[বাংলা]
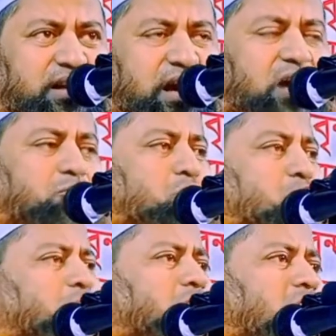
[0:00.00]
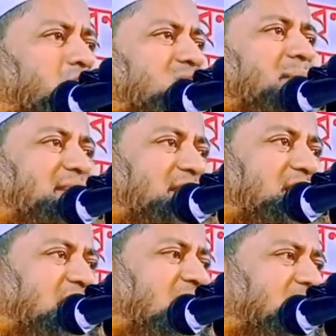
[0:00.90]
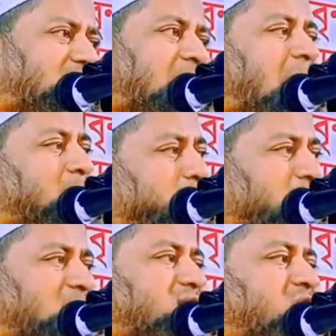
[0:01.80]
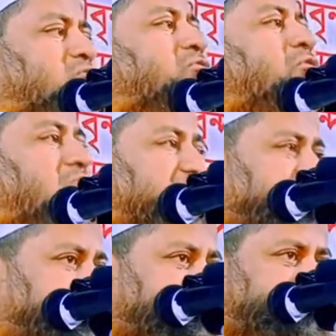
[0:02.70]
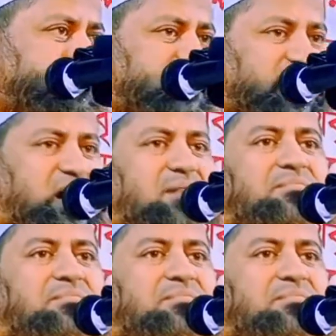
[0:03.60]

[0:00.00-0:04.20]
এত সুন্দর হয়েছে বাচ্চাটা নামও রাখছে সুন্দরী কি নাম